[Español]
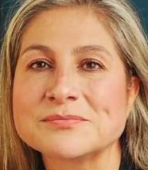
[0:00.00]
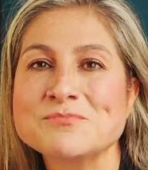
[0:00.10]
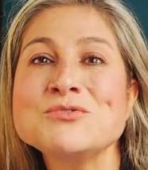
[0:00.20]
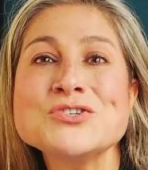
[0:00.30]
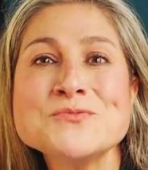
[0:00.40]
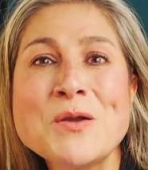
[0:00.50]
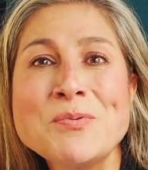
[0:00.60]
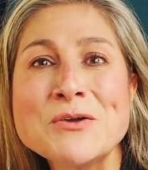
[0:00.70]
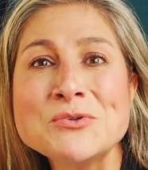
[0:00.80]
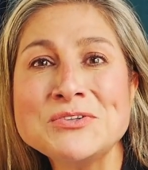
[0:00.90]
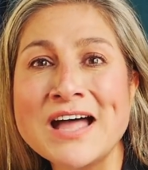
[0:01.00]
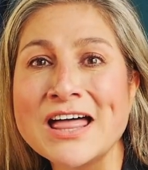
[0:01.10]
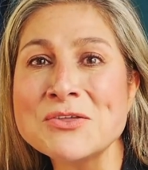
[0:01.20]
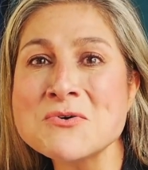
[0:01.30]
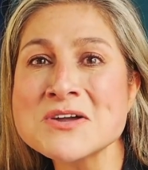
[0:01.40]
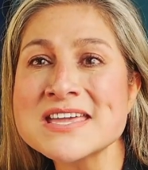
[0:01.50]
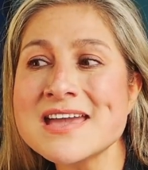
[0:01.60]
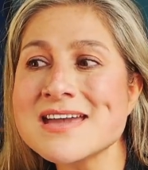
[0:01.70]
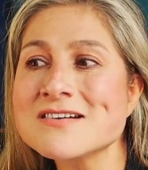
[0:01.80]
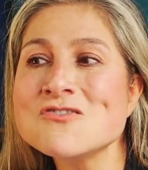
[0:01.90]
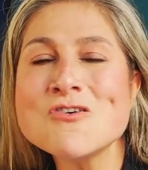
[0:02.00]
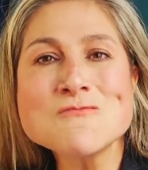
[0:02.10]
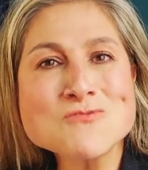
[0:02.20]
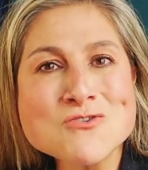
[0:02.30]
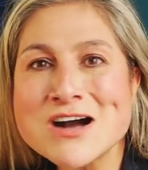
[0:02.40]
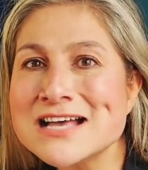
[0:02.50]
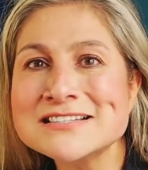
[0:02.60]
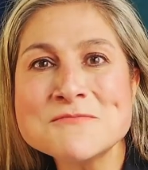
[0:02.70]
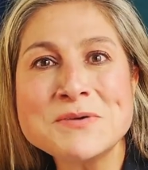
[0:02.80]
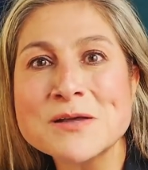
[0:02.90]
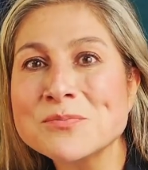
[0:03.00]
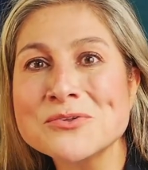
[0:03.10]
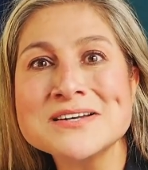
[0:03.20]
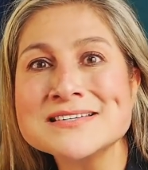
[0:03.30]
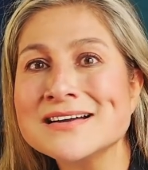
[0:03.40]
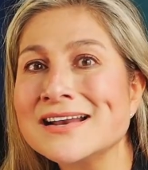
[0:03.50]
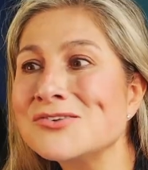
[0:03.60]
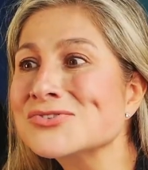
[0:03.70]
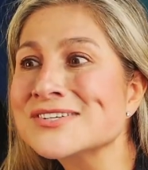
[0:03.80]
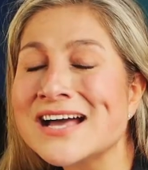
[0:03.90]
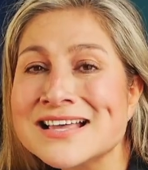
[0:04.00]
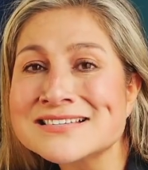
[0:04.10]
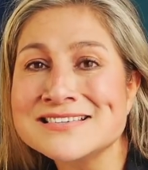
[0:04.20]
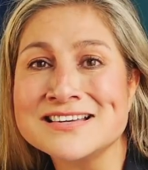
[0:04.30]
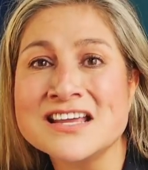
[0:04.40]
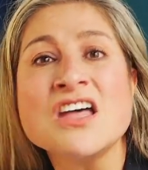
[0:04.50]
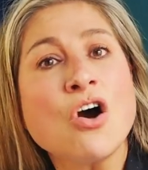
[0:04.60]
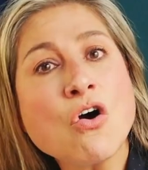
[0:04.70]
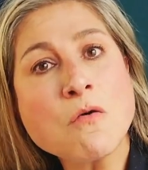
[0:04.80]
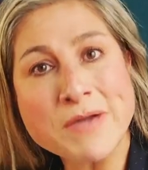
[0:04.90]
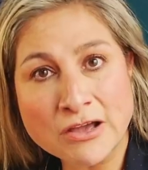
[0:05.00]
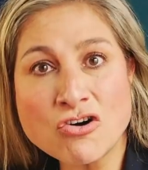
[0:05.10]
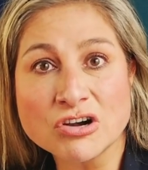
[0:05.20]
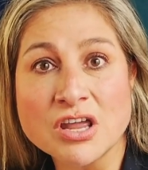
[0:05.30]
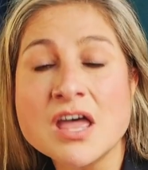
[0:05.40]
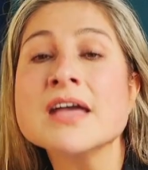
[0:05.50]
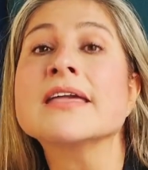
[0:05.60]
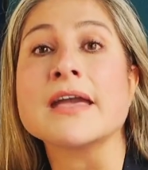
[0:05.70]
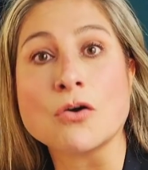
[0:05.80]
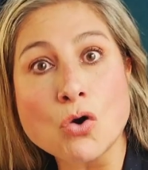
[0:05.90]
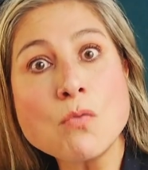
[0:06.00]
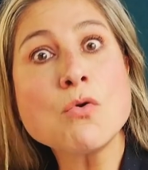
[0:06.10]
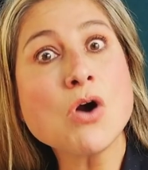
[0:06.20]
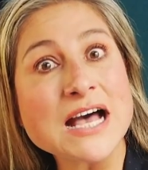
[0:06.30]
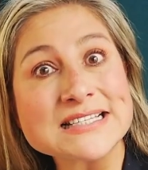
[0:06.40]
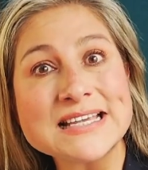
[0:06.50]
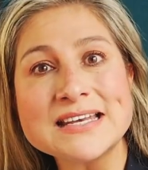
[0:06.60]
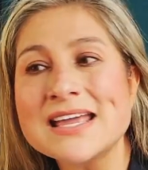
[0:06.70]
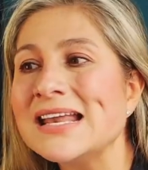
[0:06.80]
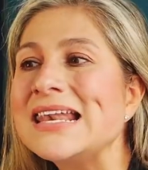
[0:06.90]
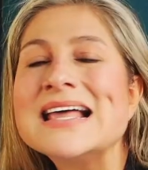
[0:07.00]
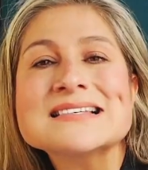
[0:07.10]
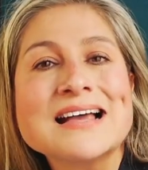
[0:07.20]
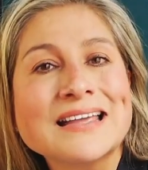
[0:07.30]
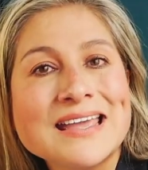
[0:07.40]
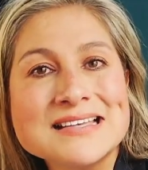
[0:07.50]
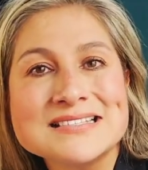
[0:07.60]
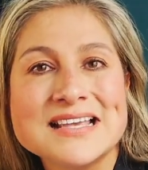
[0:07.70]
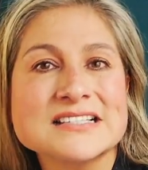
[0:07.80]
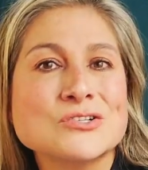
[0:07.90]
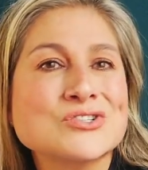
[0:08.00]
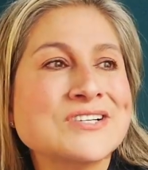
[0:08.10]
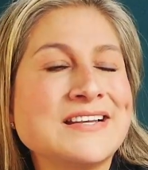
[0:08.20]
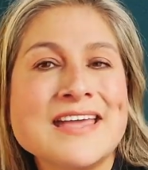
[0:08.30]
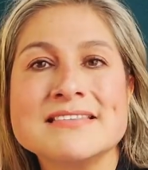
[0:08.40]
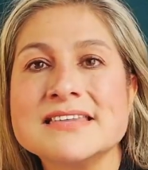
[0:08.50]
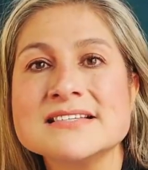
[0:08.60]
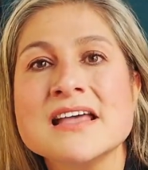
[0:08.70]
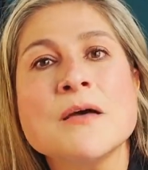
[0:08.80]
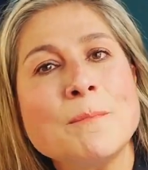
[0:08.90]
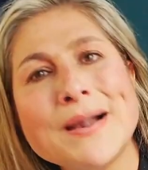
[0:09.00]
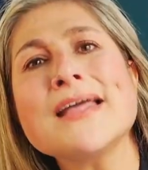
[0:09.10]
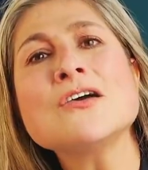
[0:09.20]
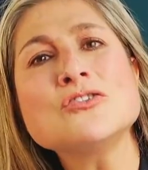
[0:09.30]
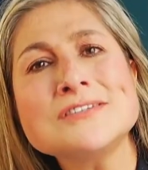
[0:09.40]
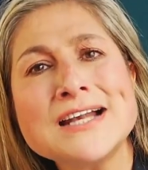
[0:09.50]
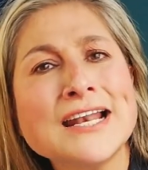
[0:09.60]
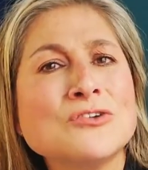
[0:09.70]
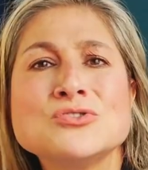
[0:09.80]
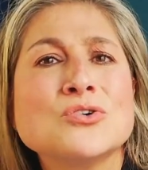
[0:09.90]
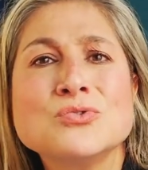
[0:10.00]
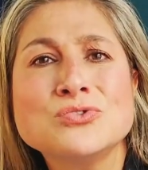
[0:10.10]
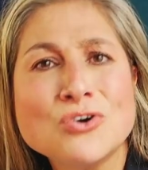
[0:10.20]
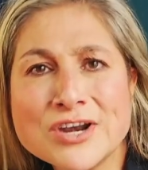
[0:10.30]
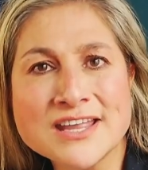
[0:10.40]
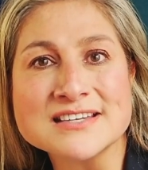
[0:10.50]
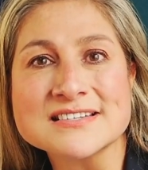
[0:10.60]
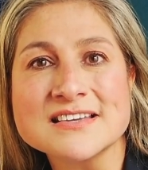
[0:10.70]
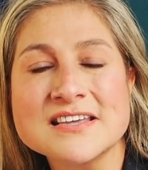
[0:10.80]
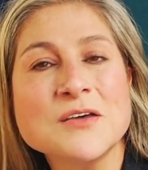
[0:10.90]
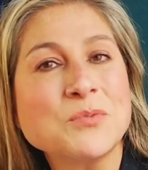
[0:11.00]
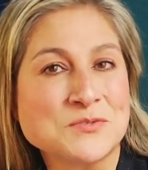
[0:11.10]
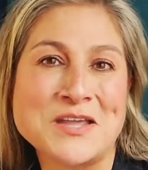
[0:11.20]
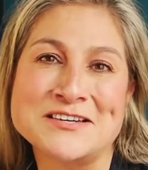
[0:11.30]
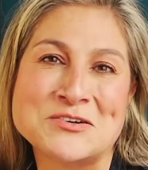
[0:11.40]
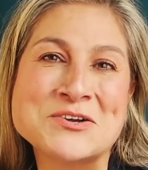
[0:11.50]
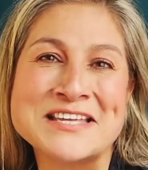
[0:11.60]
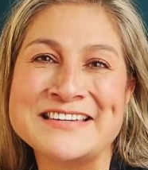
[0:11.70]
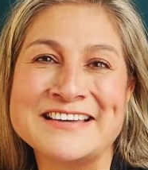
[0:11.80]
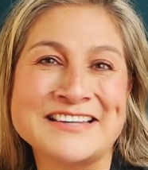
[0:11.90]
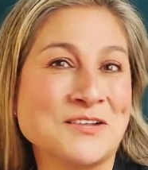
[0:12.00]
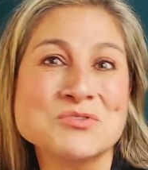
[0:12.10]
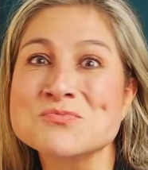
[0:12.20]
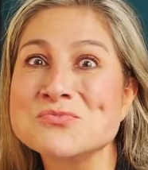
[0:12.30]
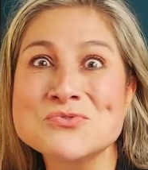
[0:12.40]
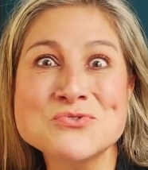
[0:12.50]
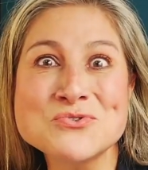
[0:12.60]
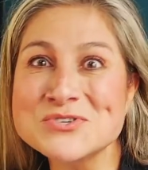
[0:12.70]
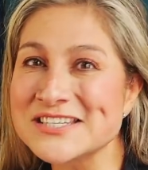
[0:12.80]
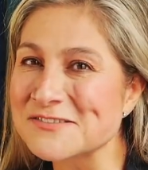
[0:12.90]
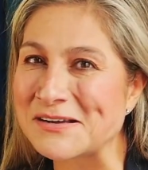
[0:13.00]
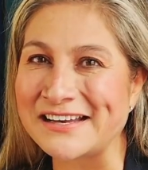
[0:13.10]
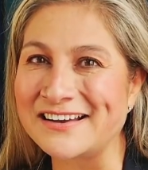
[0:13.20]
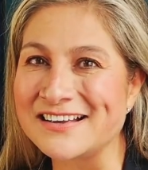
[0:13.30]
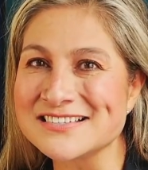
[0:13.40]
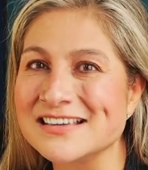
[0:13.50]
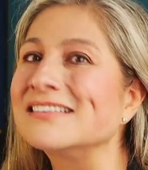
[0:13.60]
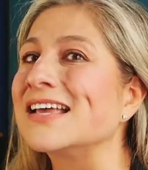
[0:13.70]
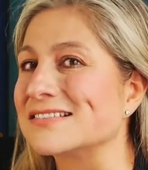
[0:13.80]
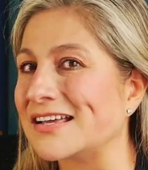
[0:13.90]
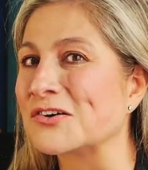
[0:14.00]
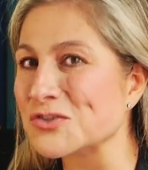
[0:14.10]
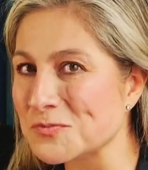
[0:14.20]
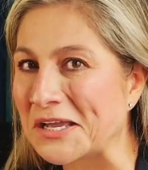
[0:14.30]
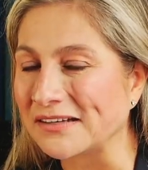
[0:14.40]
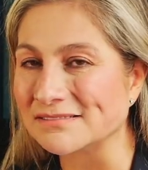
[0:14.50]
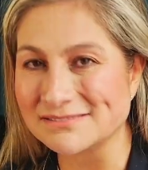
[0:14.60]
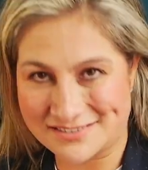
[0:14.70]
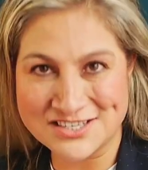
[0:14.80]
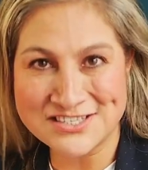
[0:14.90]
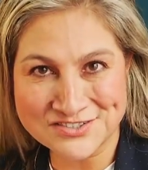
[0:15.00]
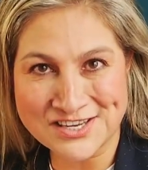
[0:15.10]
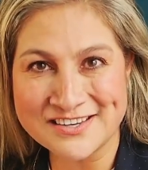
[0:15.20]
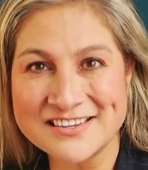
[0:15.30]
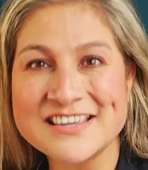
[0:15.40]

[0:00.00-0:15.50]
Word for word: Muchos me han preguntado que cómo hacen para poder llegar a los casting, o mejor, que cómo hacen las agencias, los clientes, para encontrar a los locutores. Pues bien, hoy en día tenemos muchas maneras de hacernos ver. Sí, sí, sí.